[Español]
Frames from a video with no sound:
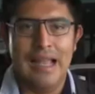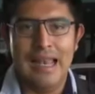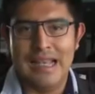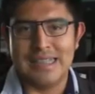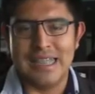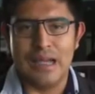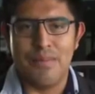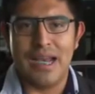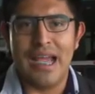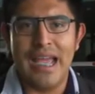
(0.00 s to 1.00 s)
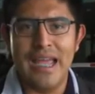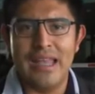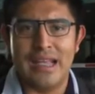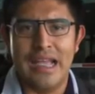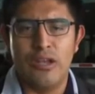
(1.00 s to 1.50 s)
La cita para
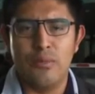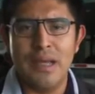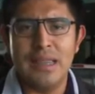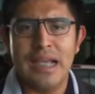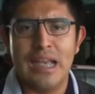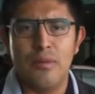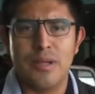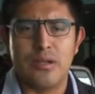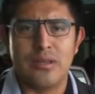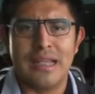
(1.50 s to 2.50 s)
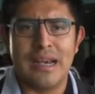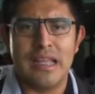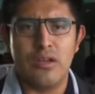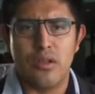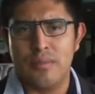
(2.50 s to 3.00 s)
Eric en los 20 kilómetros de
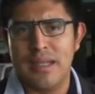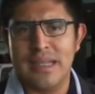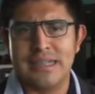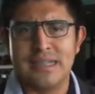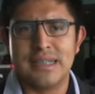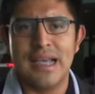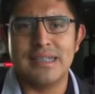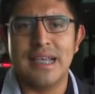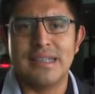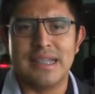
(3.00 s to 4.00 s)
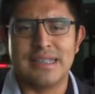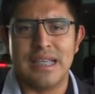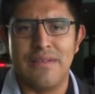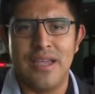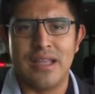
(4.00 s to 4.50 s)
Río 2016 es
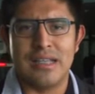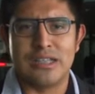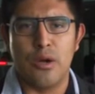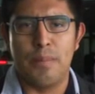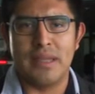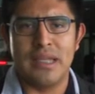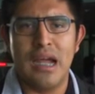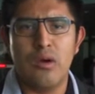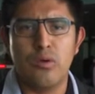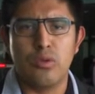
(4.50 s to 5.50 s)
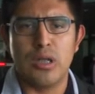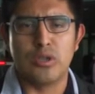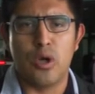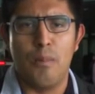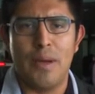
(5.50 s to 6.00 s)
este viernes. Competirá junto a su
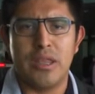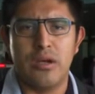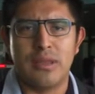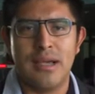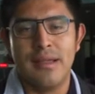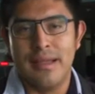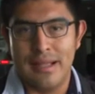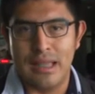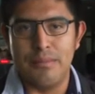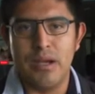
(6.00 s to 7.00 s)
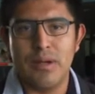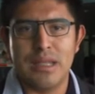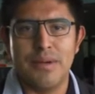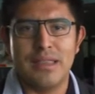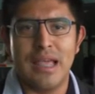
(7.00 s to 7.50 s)
compatriota, el también
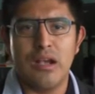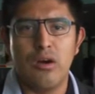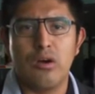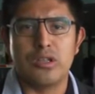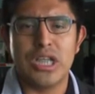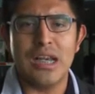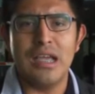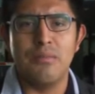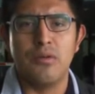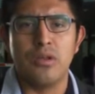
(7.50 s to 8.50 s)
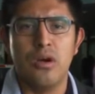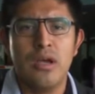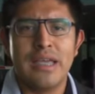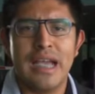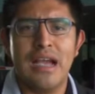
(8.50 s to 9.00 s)
guatemalteco José Raimundo,
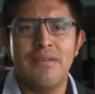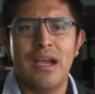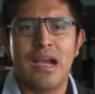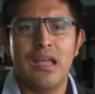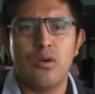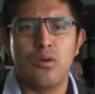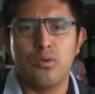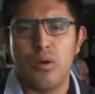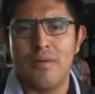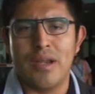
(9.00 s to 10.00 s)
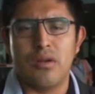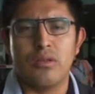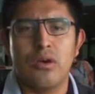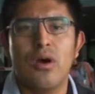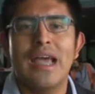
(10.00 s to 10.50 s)
quien ha viajado junto a
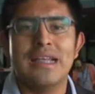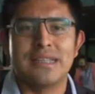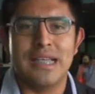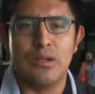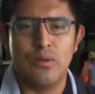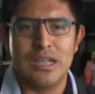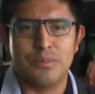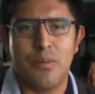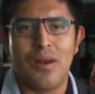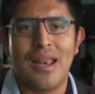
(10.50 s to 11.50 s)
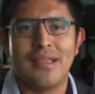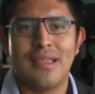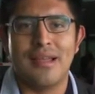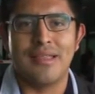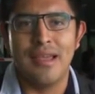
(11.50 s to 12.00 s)
Barrondo este lunes por la
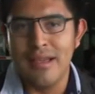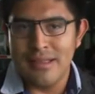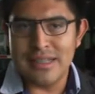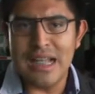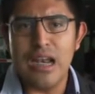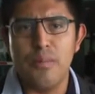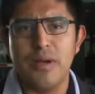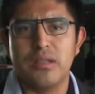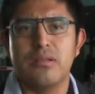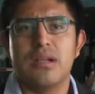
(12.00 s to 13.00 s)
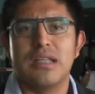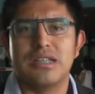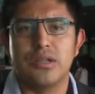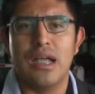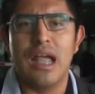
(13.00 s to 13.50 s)
tarde. Desde el Aeropuerto
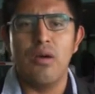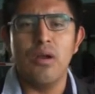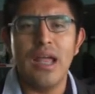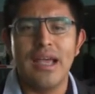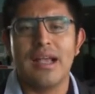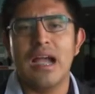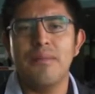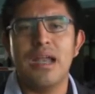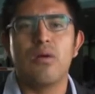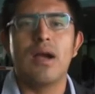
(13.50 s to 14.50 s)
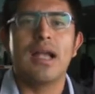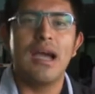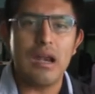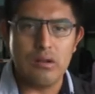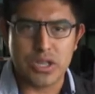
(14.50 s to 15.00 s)
Internacional Aurora en cámara Juan
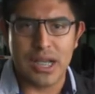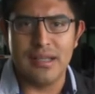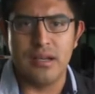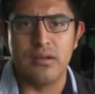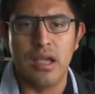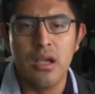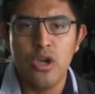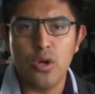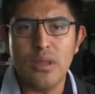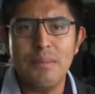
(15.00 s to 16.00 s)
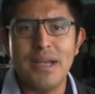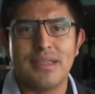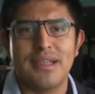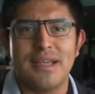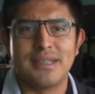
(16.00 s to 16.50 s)
Carlos Calderón, Rudy
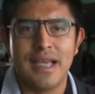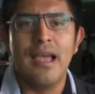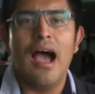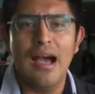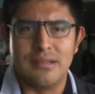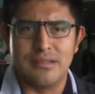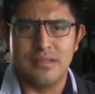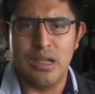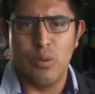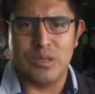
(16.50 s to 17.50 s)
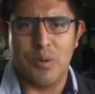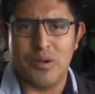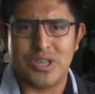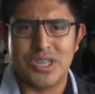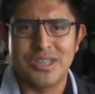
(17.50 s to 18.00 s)
Martínez, Antiguo
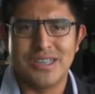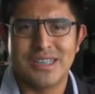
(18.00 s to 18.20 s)
Sports.